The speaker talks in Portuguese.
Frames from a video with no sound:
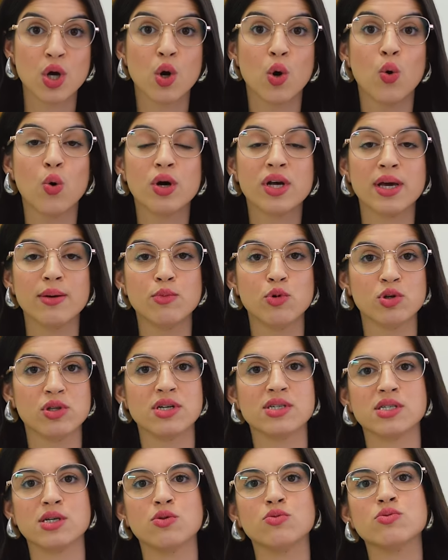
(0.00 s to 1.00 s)
O que muda
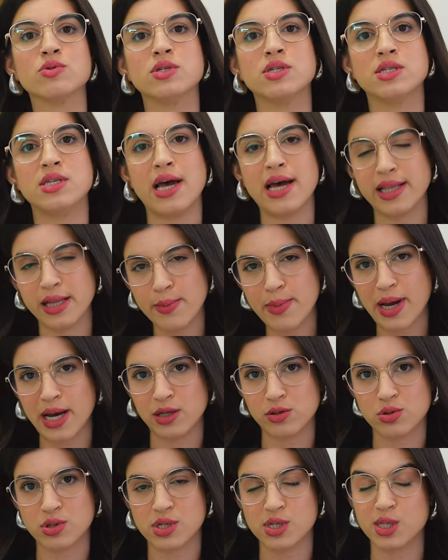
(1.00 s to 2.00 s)
são os elementos.